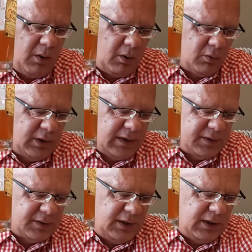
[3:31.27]
boku
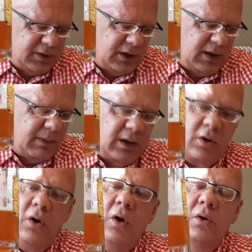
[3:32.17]
jest ile? 7
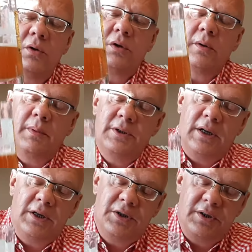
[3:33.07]
alkoholu, no to będzie
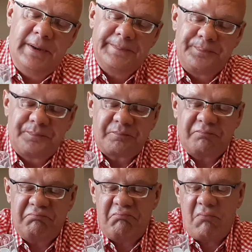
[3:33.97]
jakieś
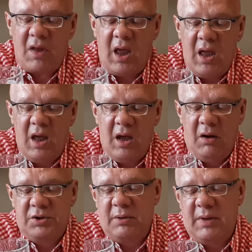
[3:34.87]

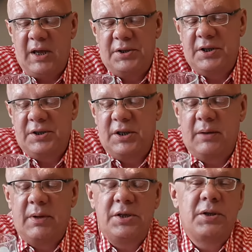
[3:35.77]

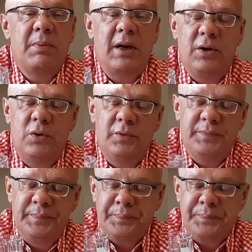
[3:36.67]
18-17 balingów.